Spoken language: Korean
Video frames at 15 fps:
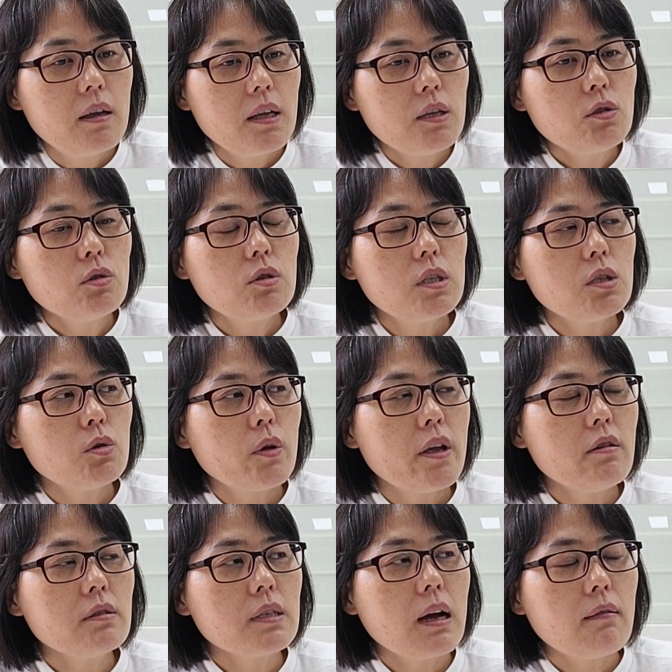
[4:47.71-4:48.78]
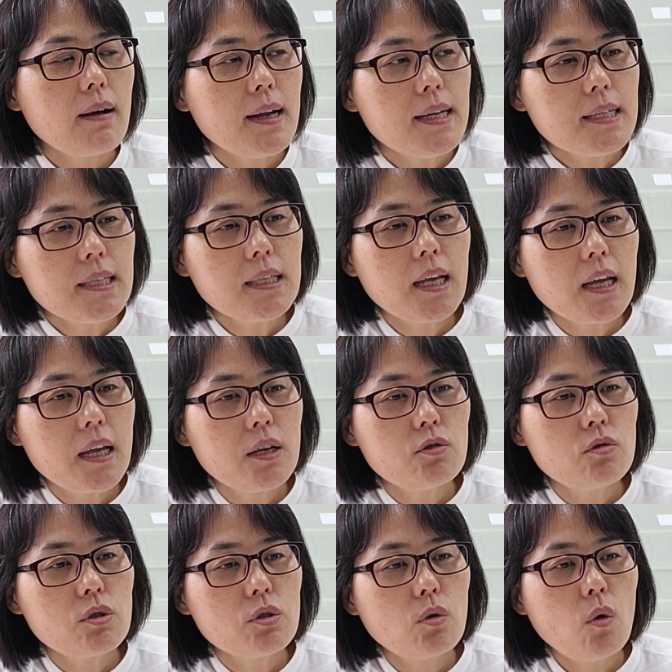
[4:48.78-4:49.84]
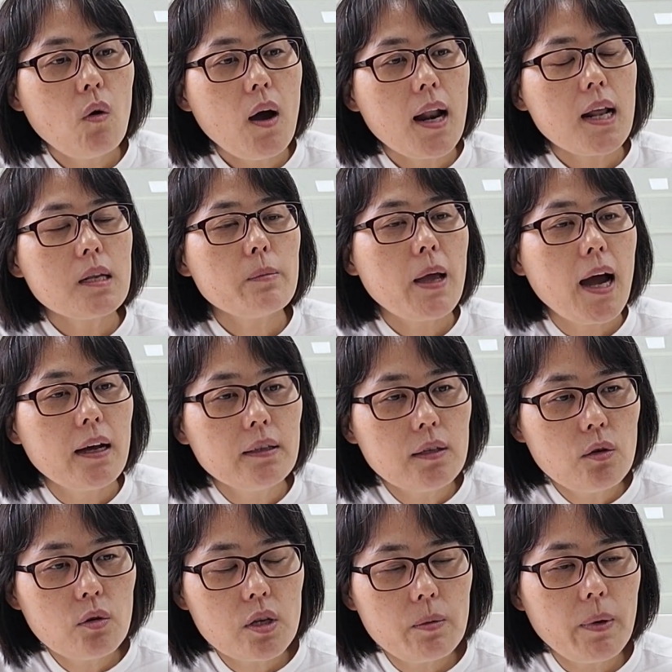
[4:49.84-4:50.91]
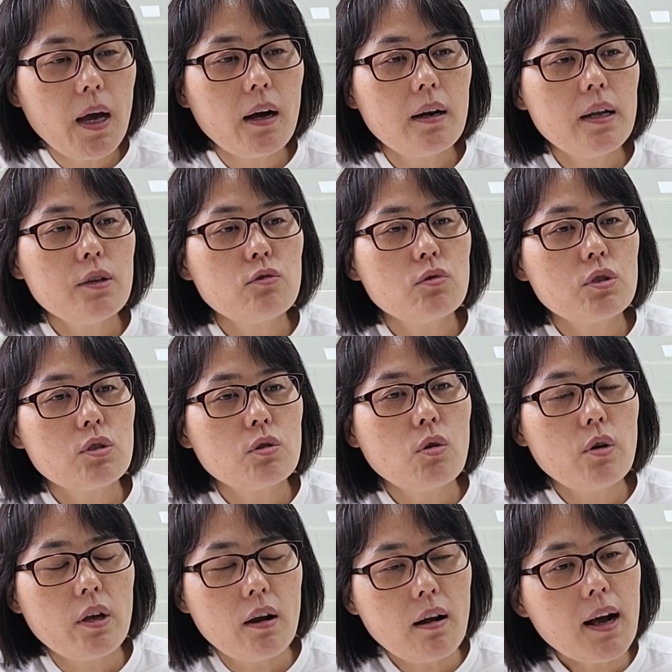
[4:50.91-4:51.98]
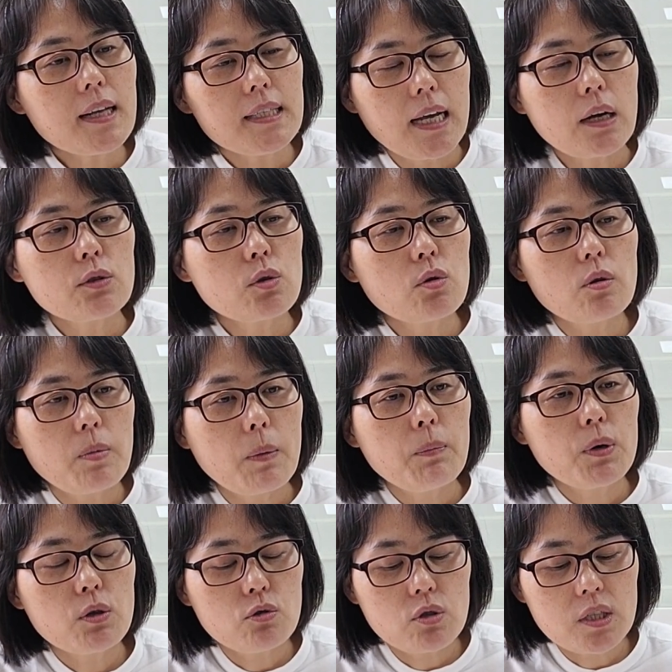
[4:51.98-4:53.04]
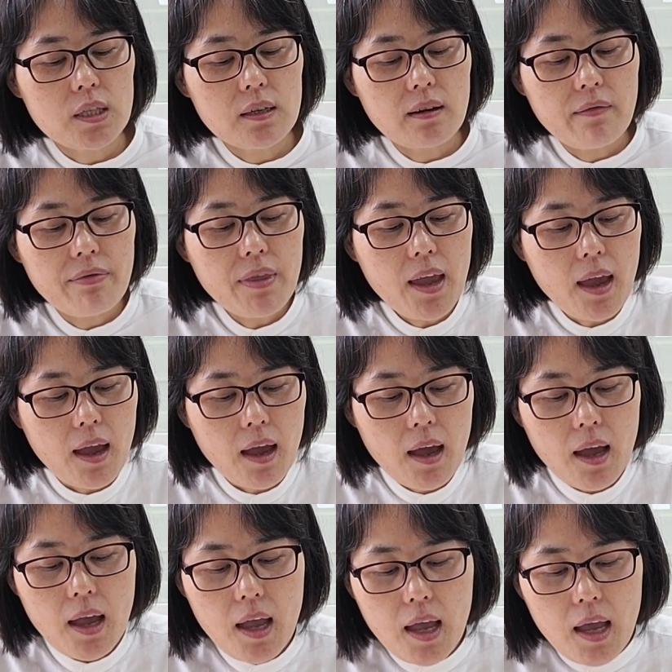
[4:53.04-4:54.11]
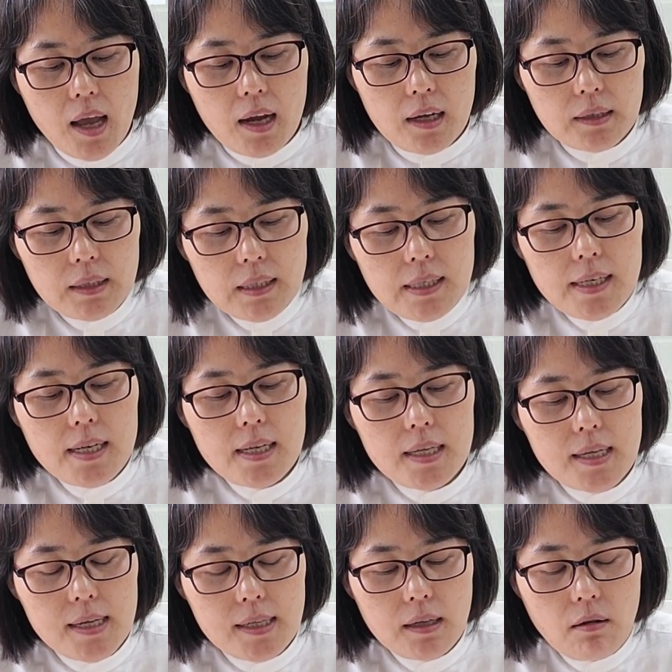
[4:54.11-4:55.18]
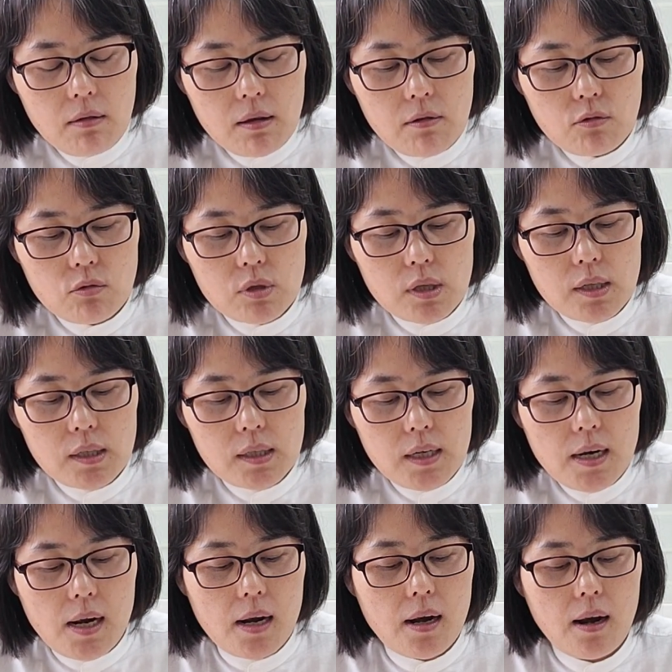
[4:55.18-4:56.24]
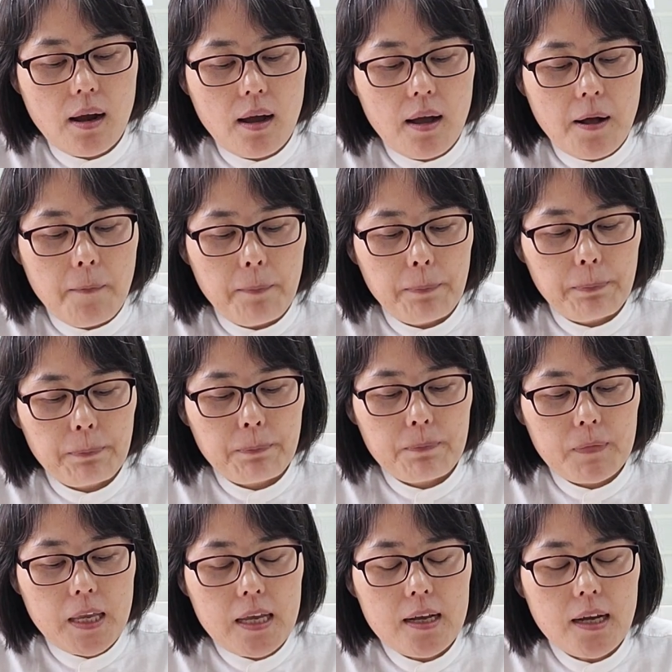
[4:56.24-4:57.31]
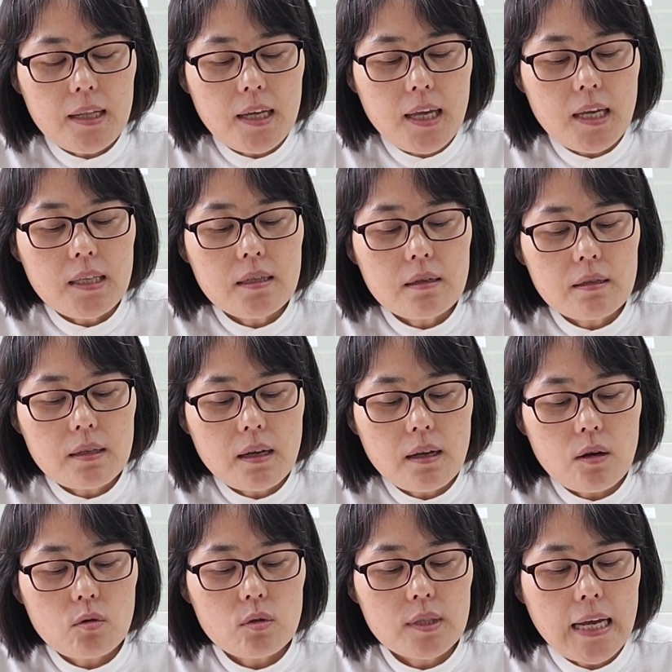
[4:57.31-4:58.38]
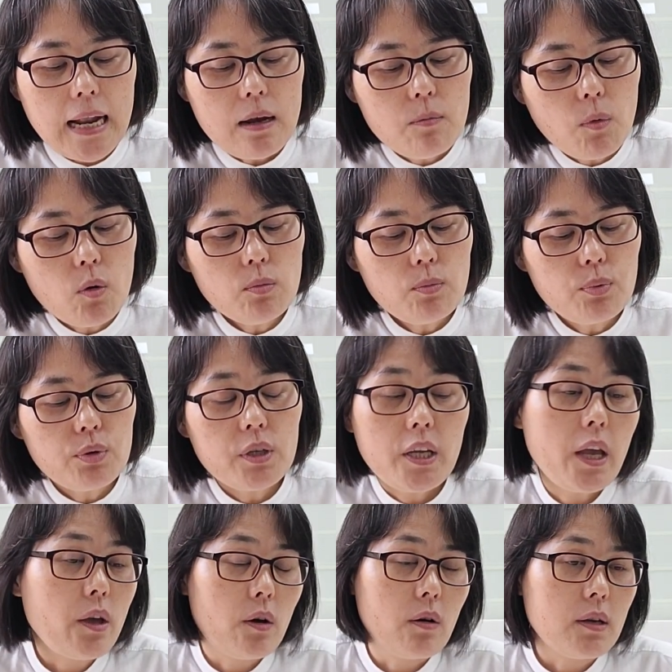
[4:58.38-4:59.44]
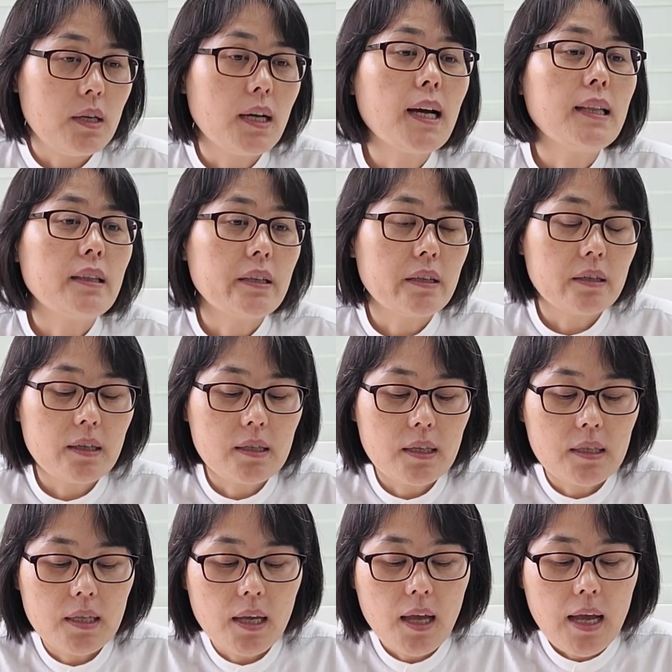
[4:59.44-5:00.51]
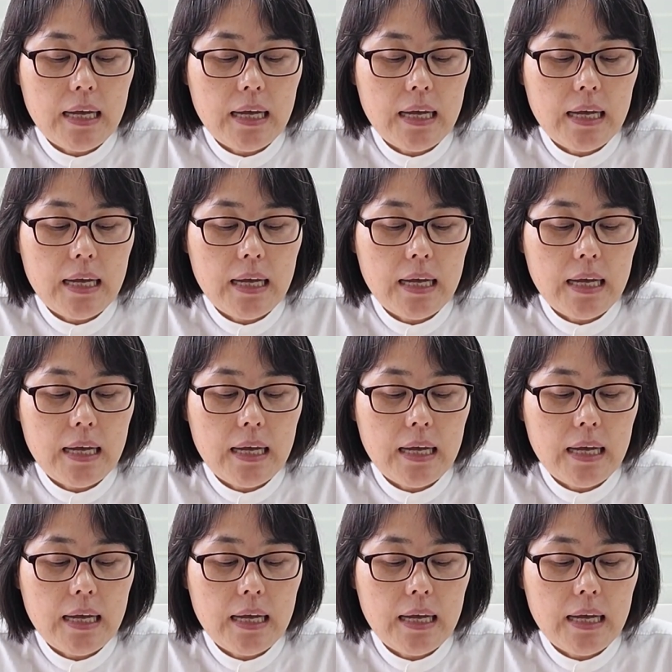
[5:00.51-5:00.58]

예수 그리스도의 형상과 일치되게 해주시고 하나님의 아들로 입양을 해주시고 여러 가지 약속을 베풀어 주시는 건데 그러니까 늘이 성경 구절들을 음, 인간의 개인적인 생각으로 잘못 풀이해요 인간들은 그래서 이제